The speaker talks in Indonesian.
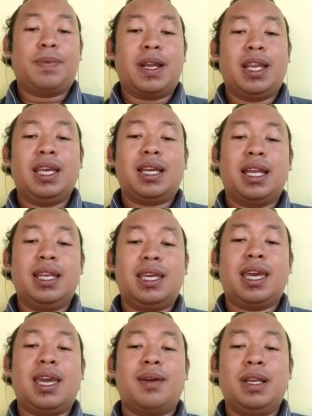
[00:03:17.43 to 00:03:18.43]
panen ikan
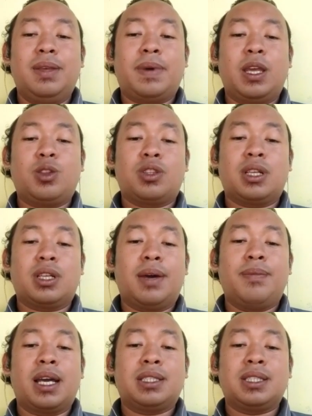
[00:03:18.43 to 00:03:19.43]
Nike yang melimpah itu
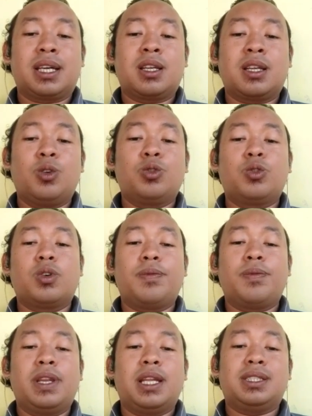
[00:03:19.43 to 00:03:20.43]
telah menghasilkan
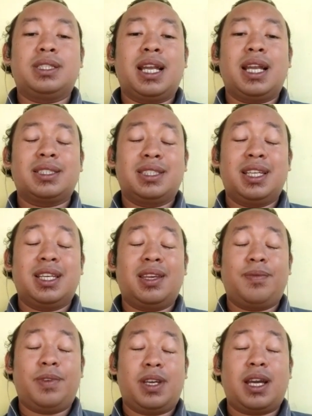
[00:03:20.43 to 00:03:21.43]
keuntungan finansial yang
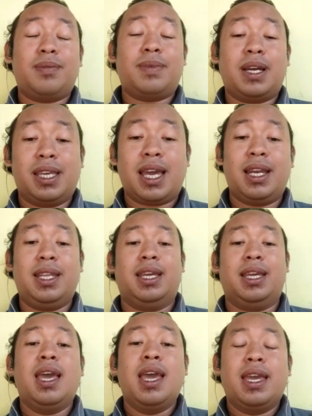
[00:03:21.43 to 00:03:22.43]
signifikan bagi Yani.
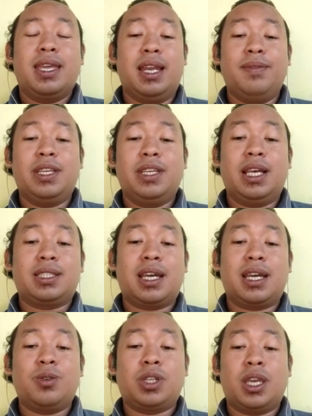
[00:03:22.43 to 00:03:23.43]
Yani
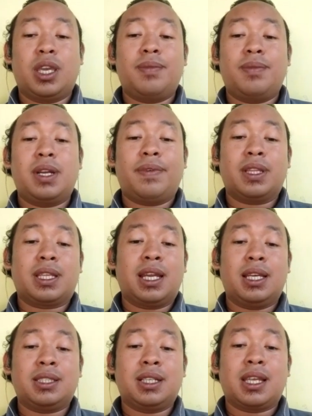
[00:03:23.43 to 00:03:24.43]
menjelaskan usai ia mendapatkan
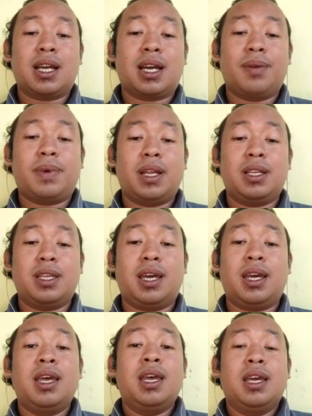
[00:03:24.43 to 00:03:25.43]
hasil
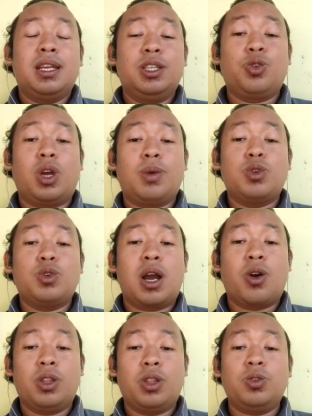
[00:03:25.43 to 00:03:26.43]
tangkapannya di Sungai
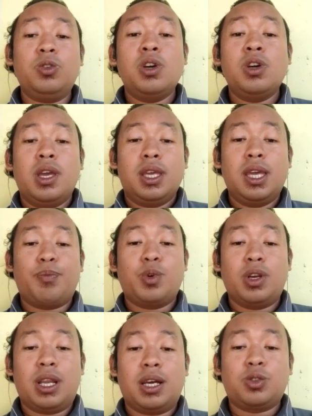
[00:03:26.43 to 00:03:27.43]
Bulango itu, ia
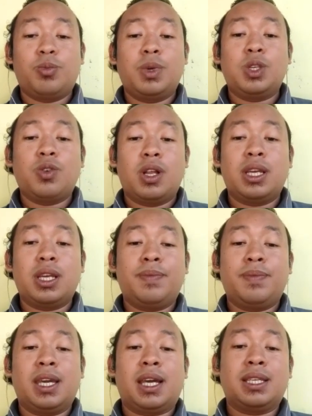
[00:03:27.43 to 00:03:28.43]
pun langsung menjualnya di
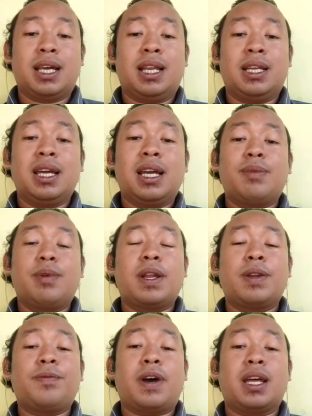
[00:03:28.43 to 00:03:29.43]
pinggiran jalan. Dengan
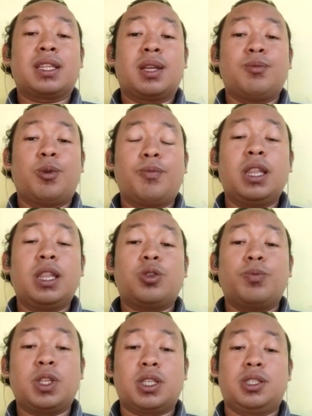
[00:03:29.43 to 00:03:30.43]
memanfaatkan
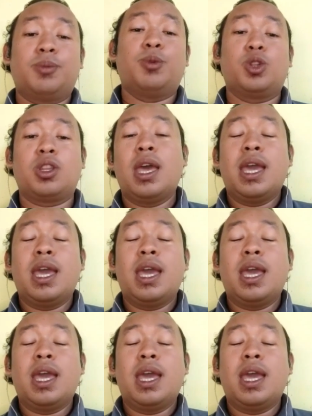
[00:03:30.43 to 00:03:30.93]
momentum tersebut,